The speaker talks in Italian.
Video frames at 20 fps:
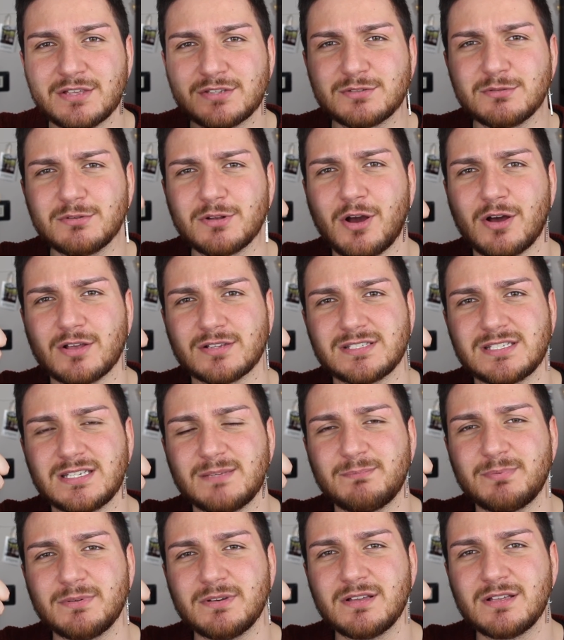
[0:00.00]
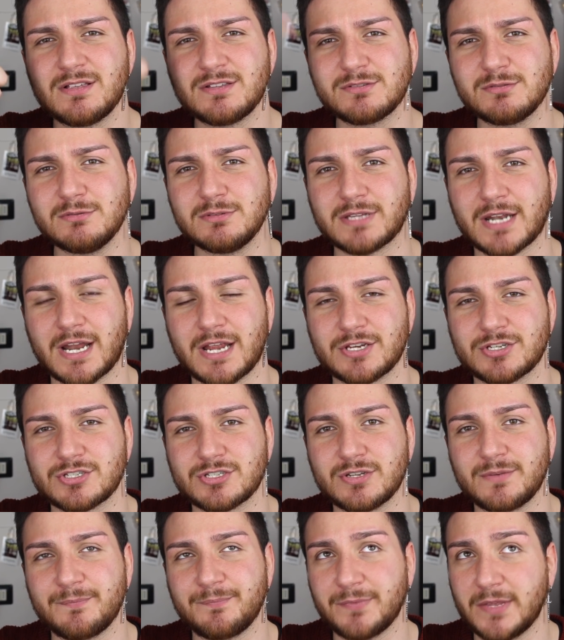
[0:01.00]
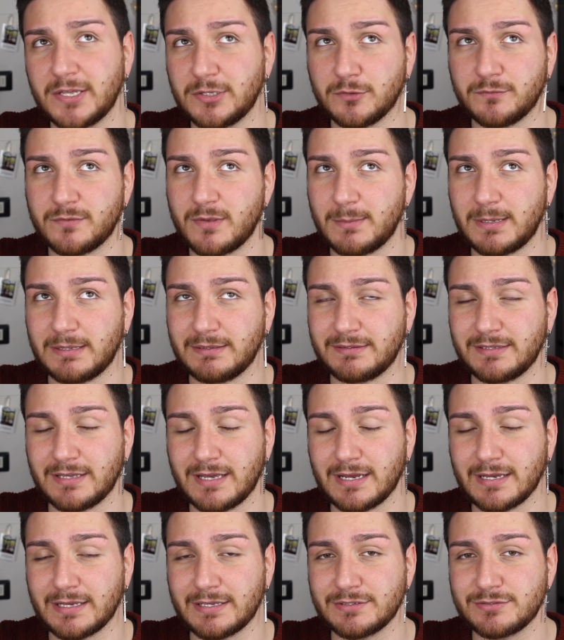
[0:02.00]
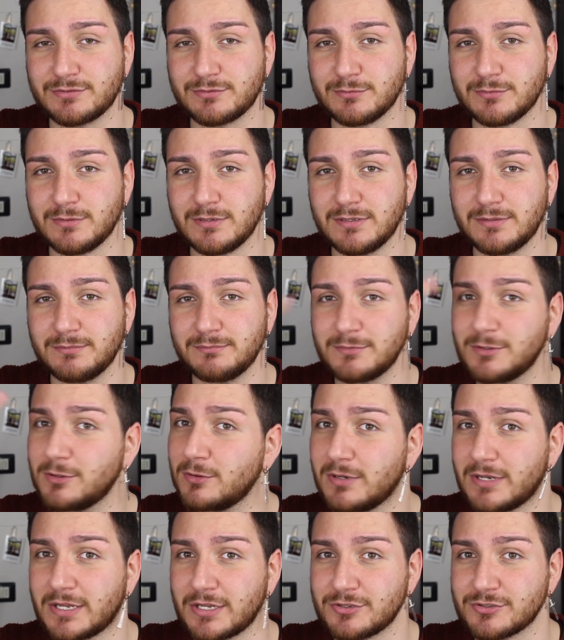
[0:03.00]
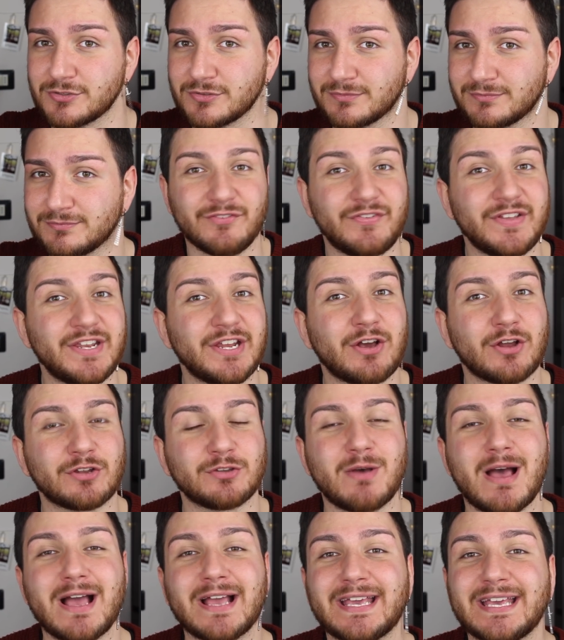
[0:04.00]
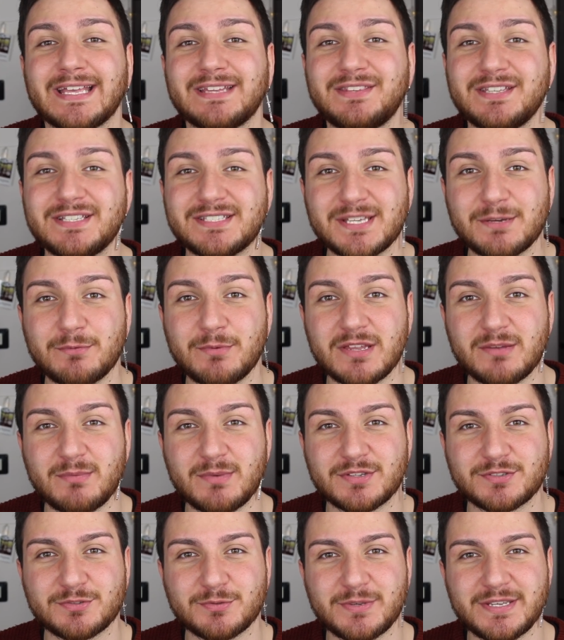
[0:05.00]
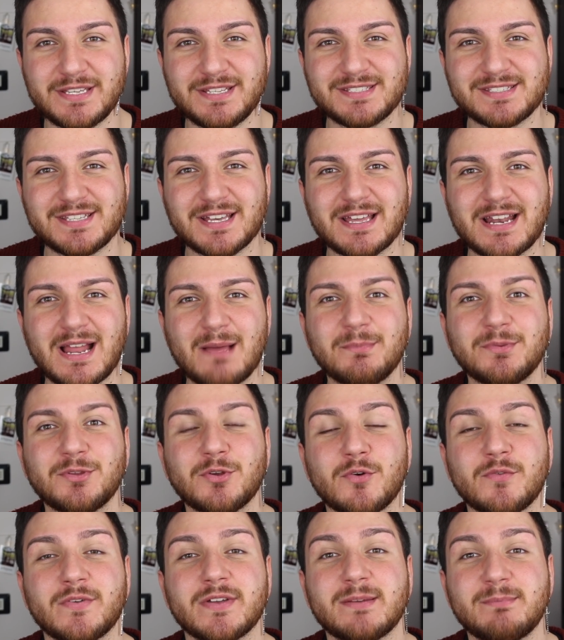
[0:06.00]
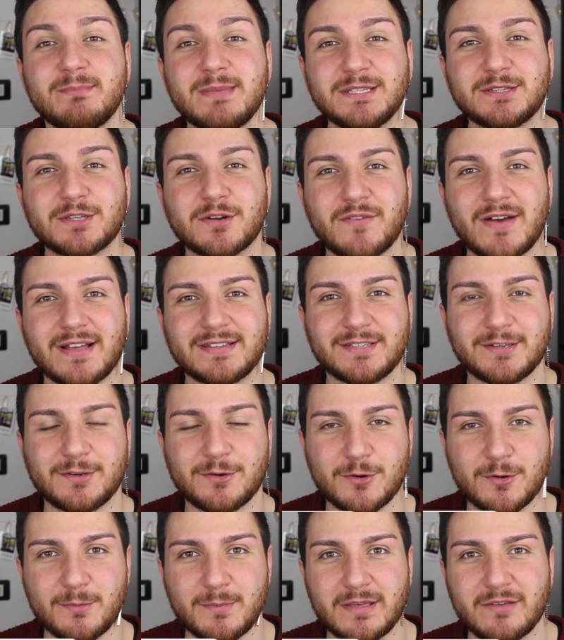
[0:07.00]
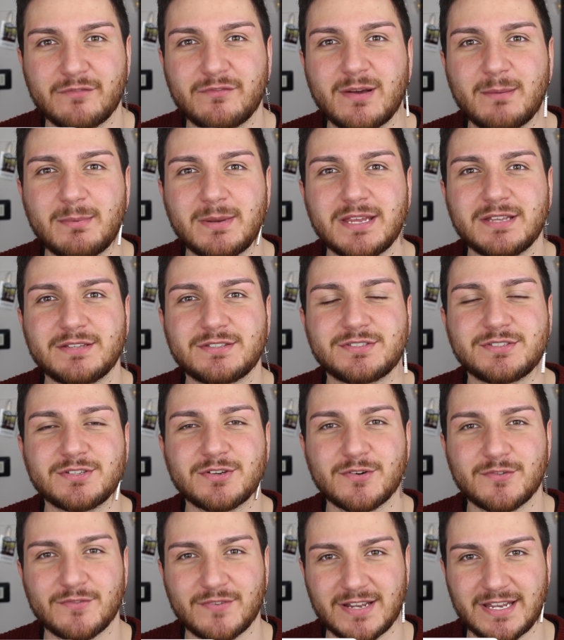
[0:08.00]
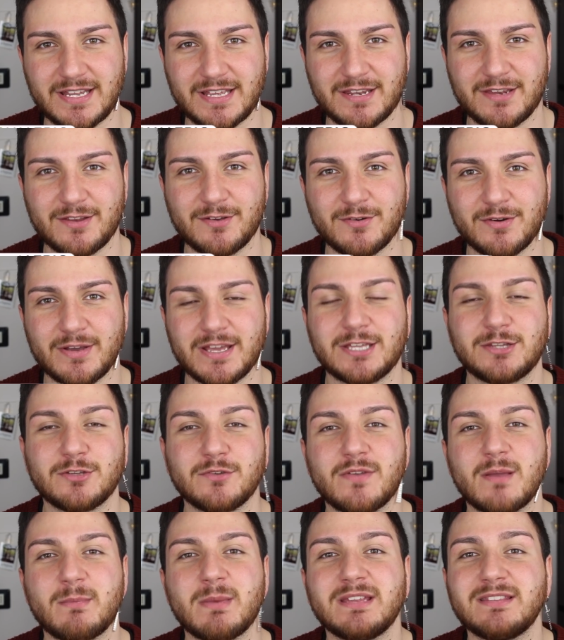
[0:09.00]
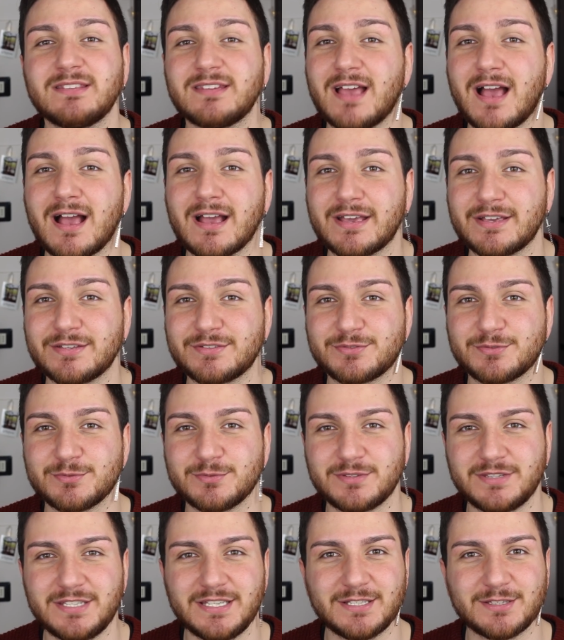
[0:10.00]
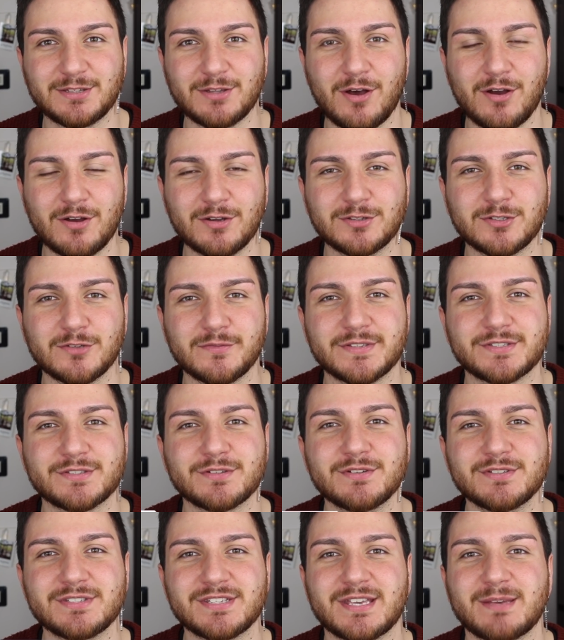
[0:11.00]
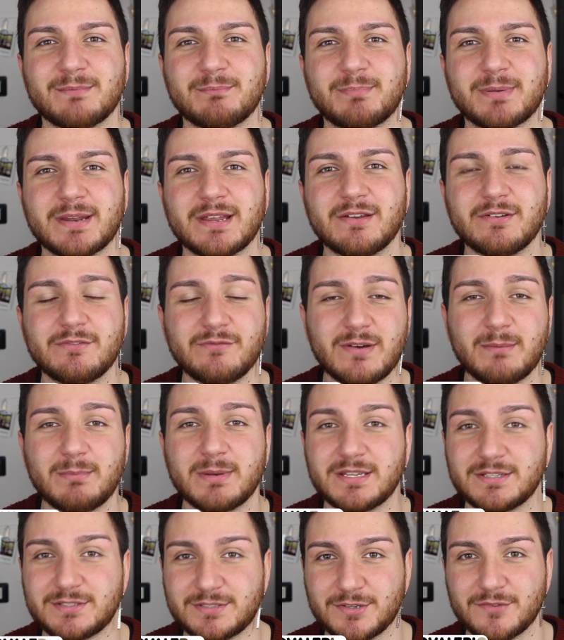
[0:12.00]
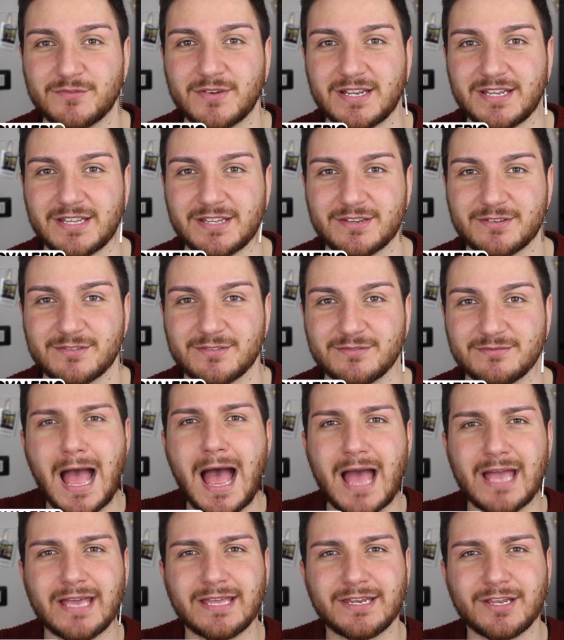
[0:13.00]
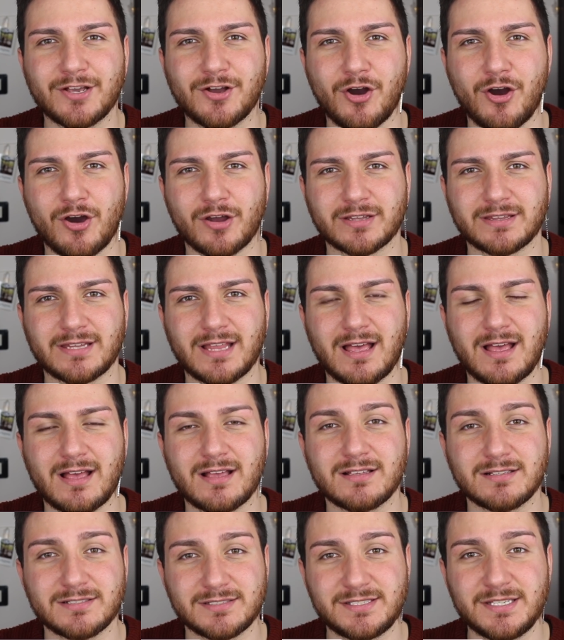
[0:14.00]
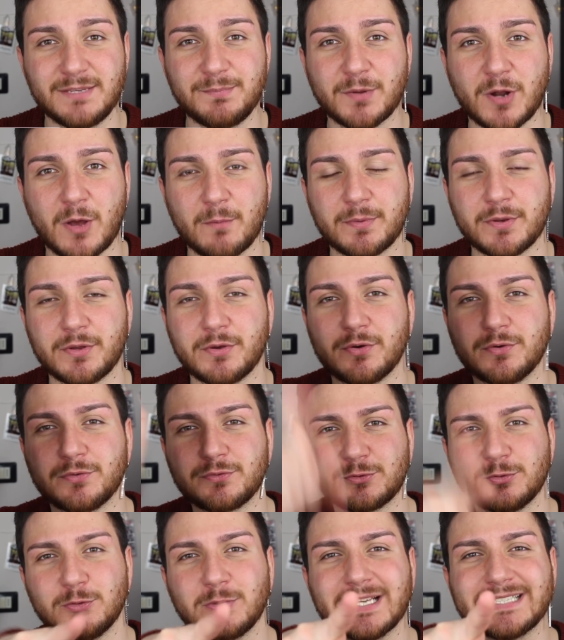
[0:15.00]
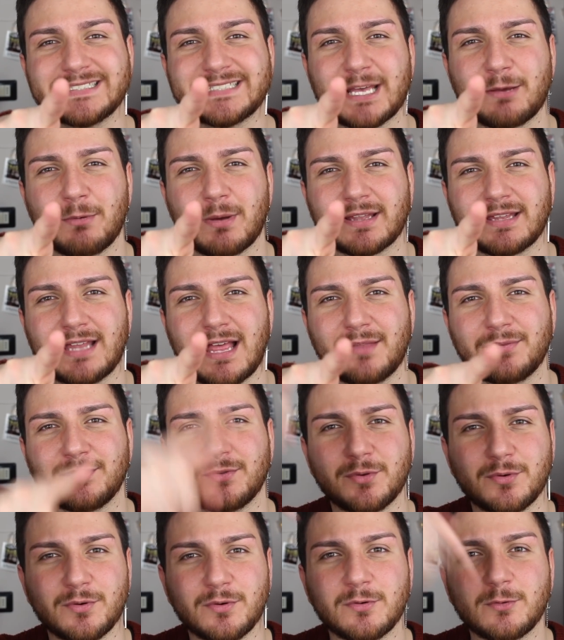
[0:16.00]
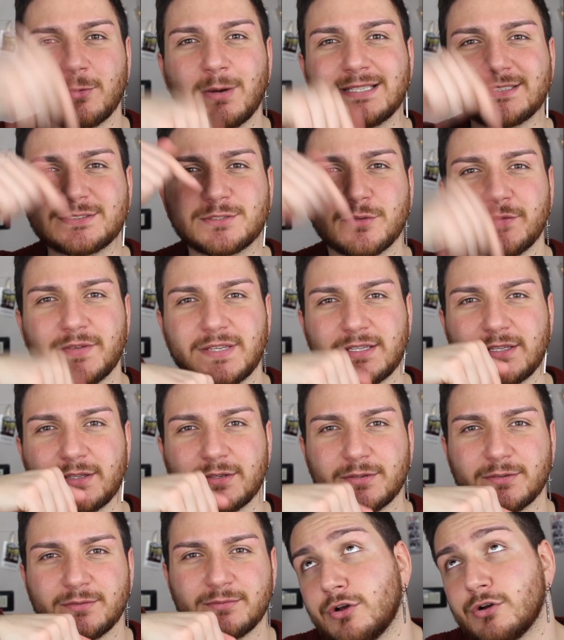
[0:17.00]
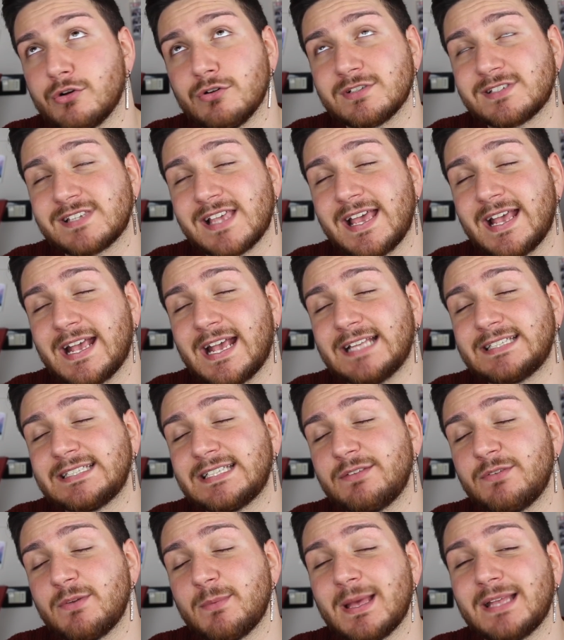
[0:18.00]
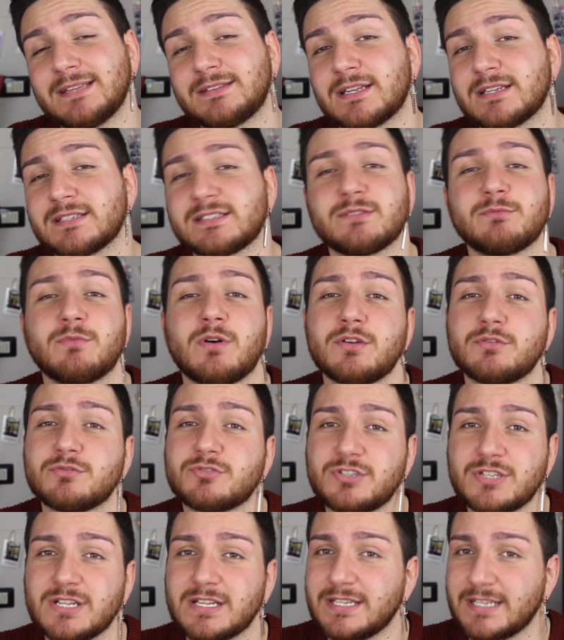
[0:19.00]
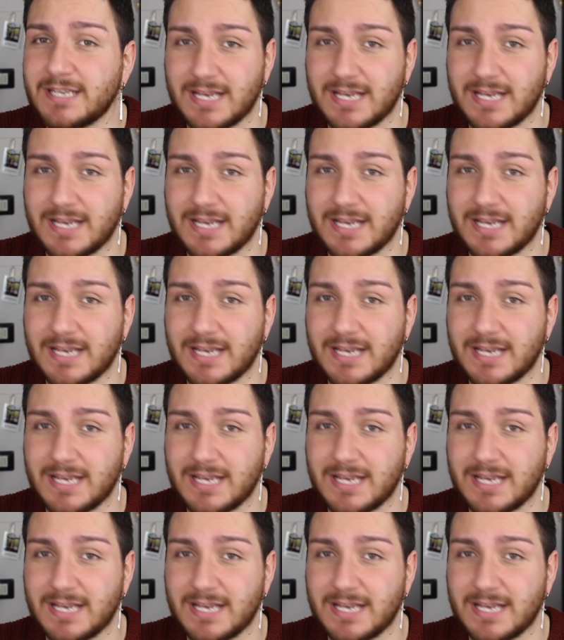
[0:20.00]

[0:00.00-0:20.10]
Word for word: sul gossip, sul trash ed ovviamente anche sul collegio. Vi ricordo anche di seguirmi su Instagram dove mi trovate come Fabrizio Valerio ed ovviamente anche su TikTok dove sono sempre Fabrizio Valerio. Ah e ricorda, sì proprio, tu che stai guardando questo video, cos'è che ti devi mettere se vuoi uscire di